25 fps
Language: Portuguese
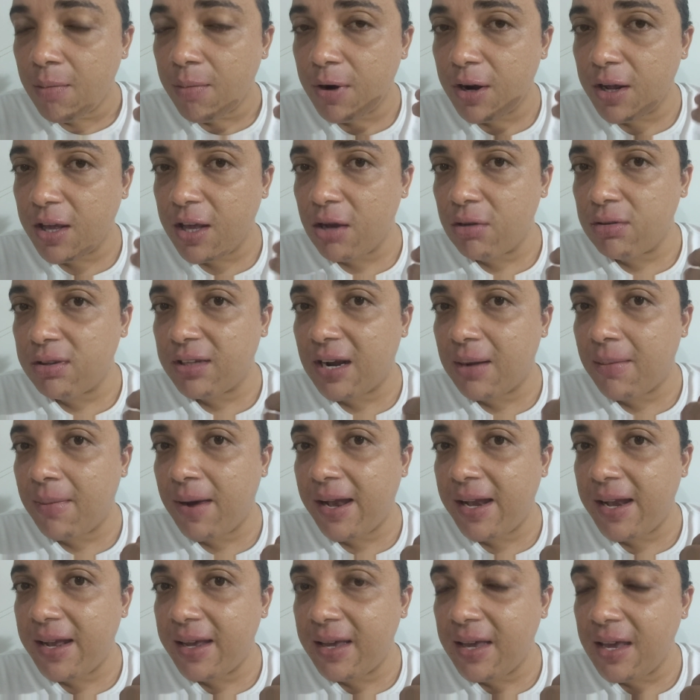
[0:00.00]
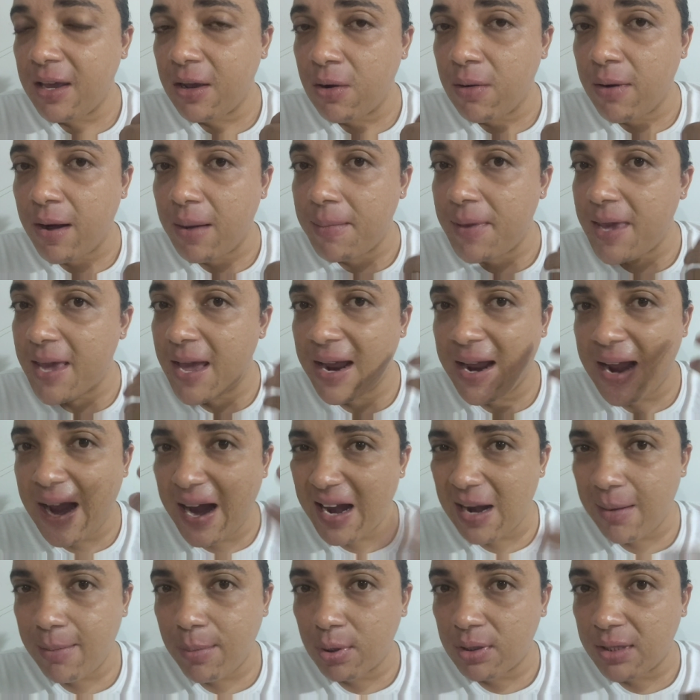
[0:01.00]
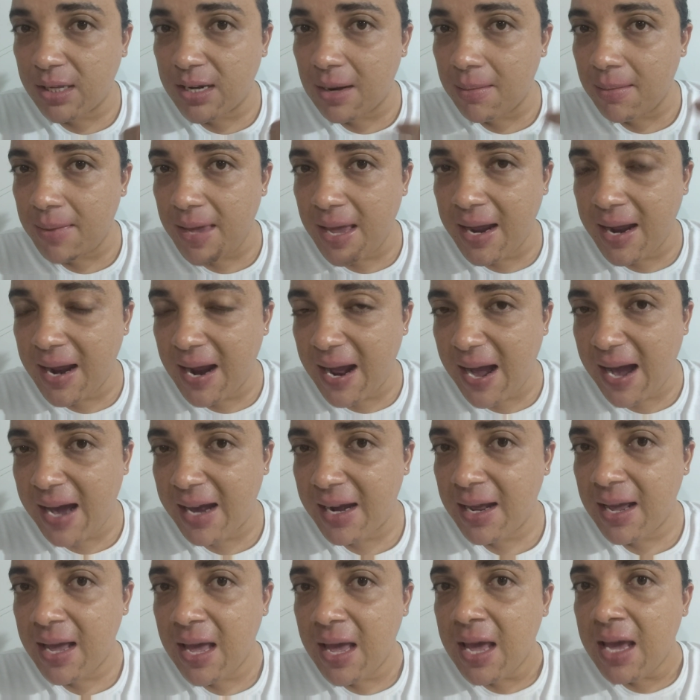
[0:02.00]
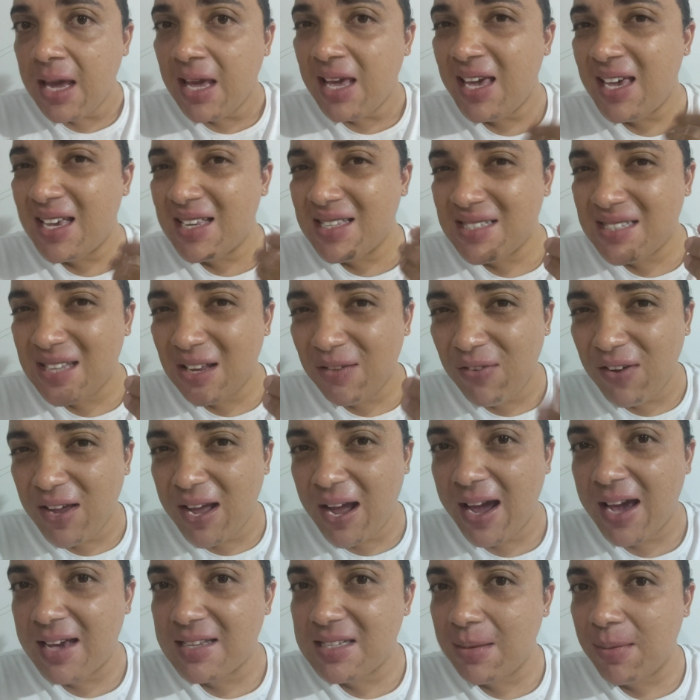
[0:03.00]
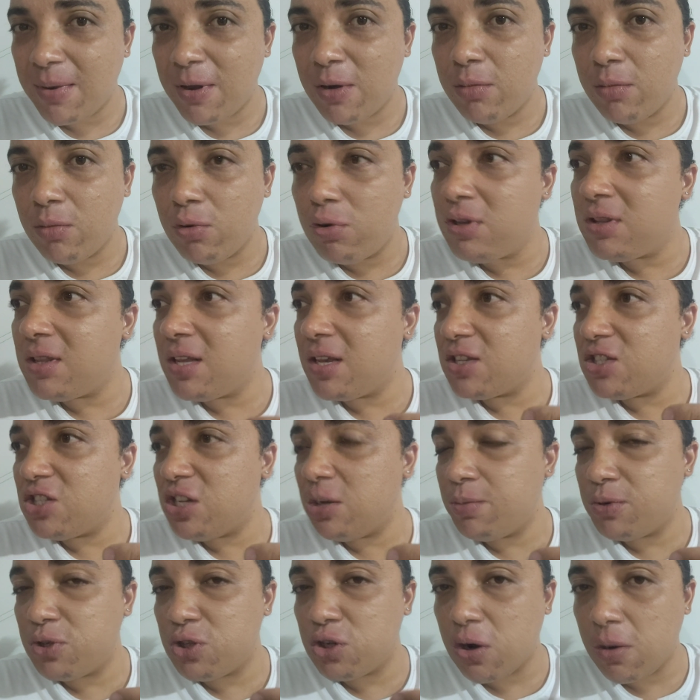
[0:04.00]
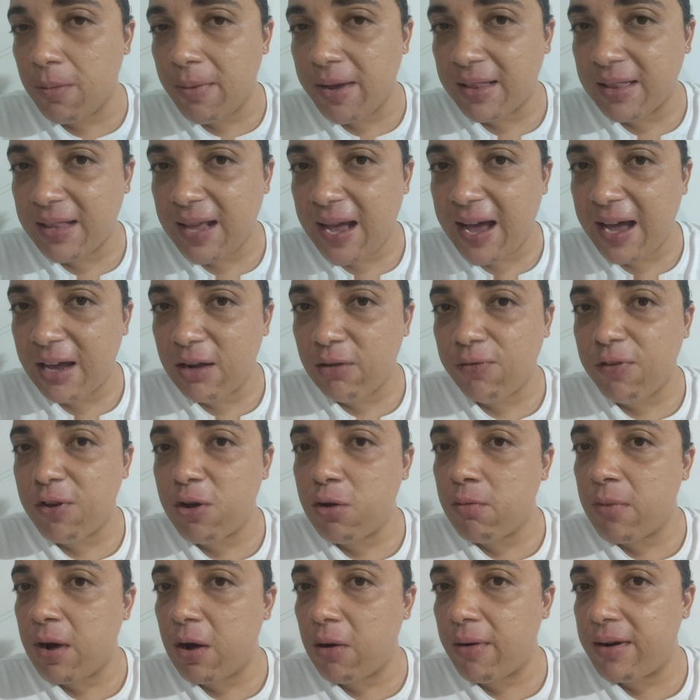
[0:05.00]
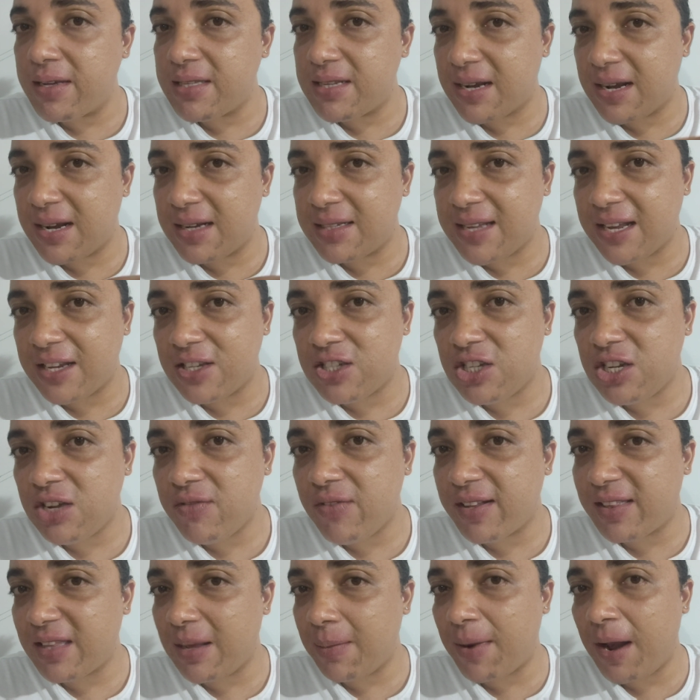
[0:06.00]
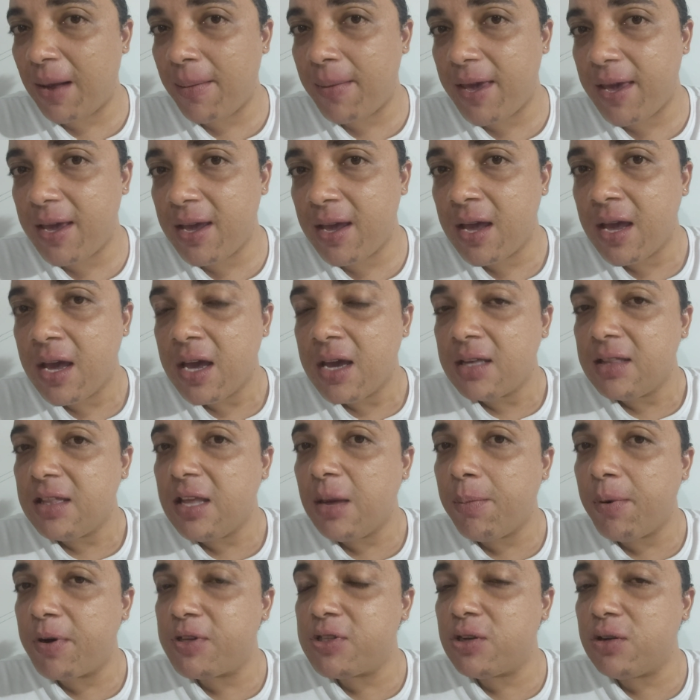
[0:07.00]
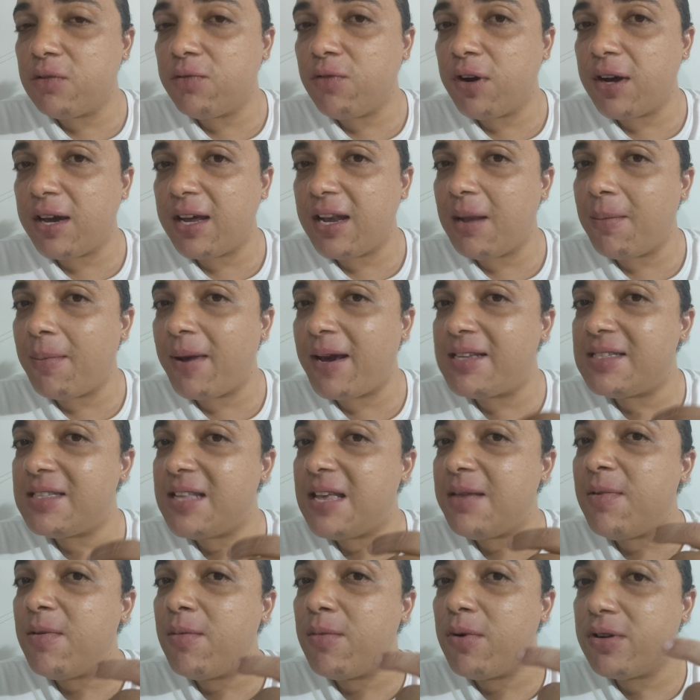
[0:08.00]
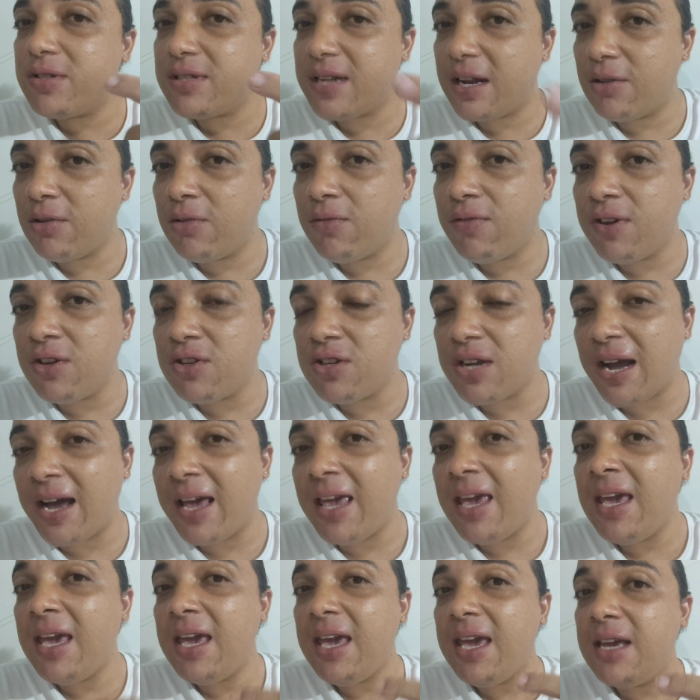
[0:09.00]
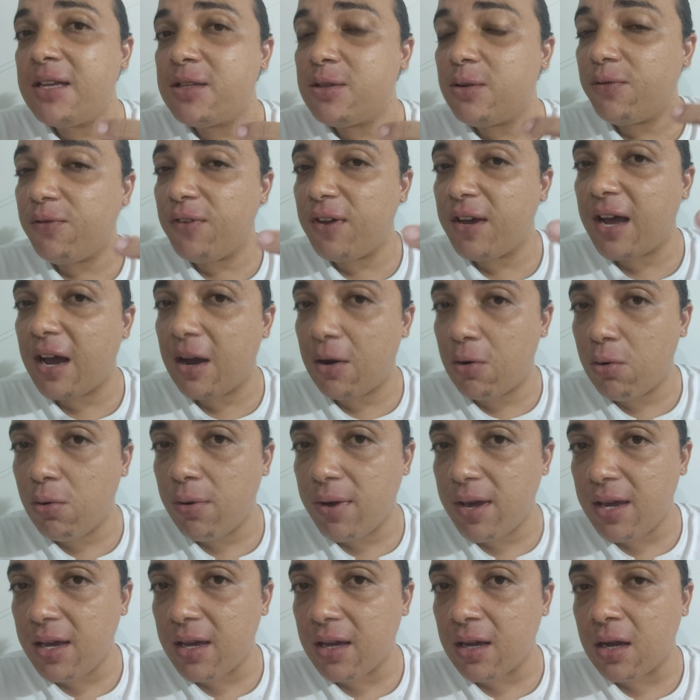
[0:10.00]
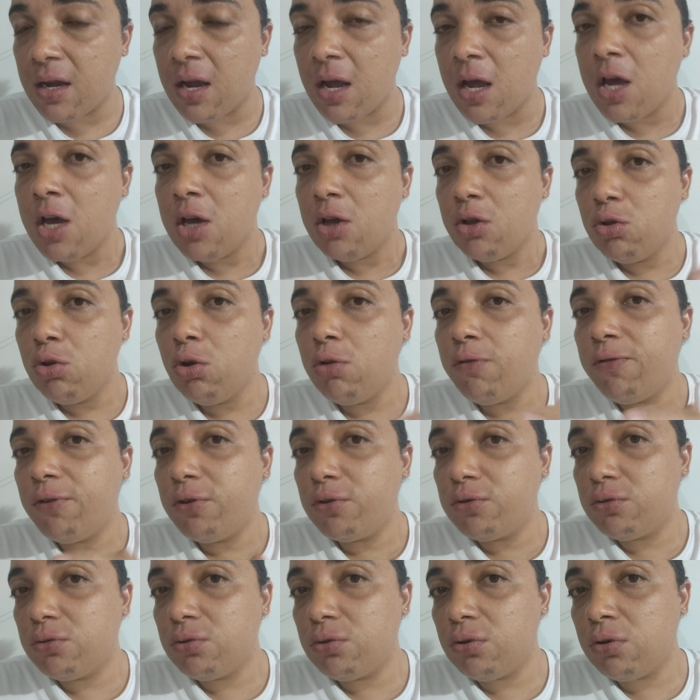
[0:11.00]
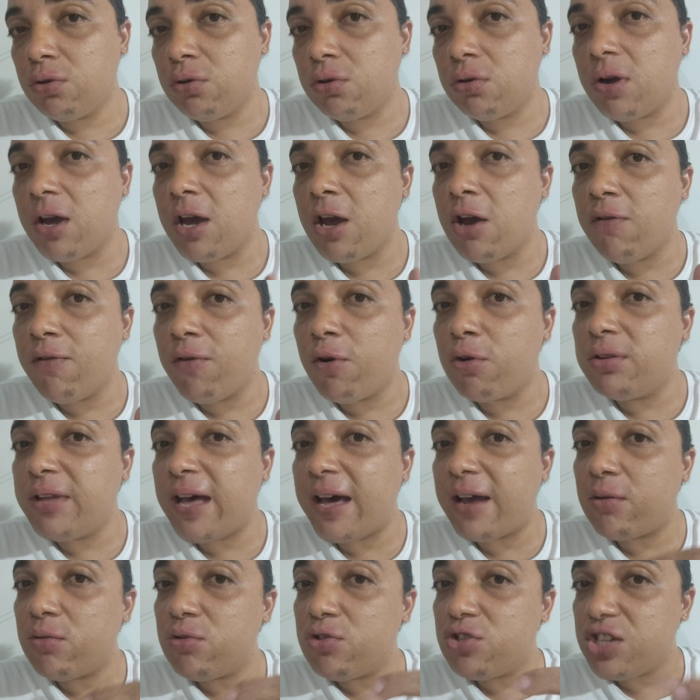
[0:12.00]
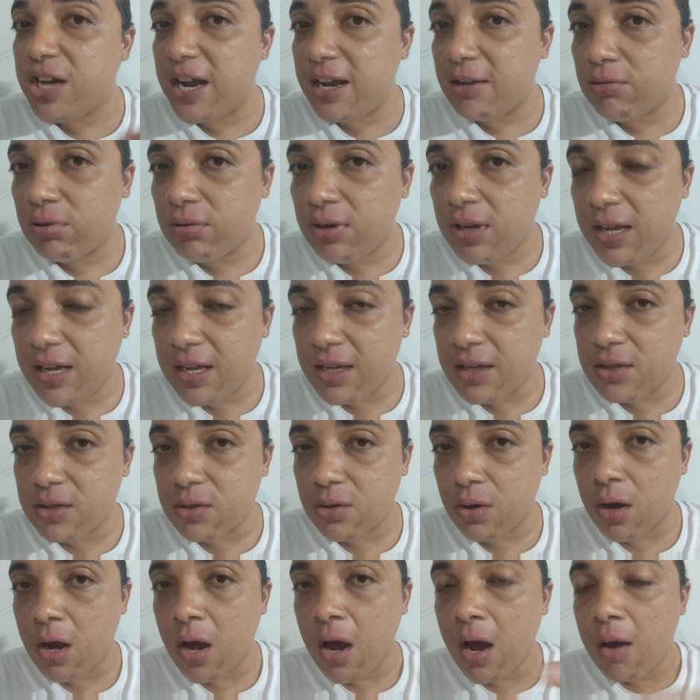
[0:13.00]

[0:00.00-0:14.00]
Porque eu trabalho aqui com a minha cara, botando a minha cara. E se ficar recebendo muito esse tipo de comentário, fica uma coisa cansativa até para mim. Depois eu não vou querer mais nem me mostrar no vídeo. Aí isso fica ruim. No futuro, eu vou dar um jeito nisso.